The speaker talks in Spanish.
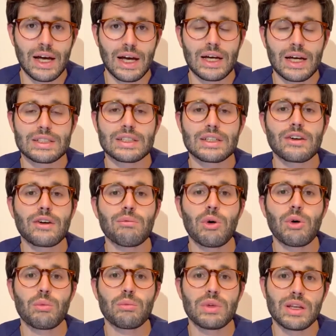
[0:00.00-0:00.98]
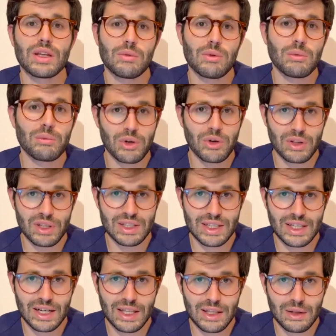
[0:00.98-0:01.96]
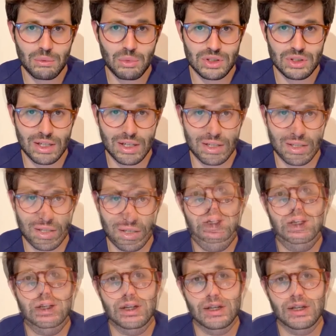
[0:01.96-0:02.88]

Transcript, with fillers: así como un mínimo porcentaje de mortalidad.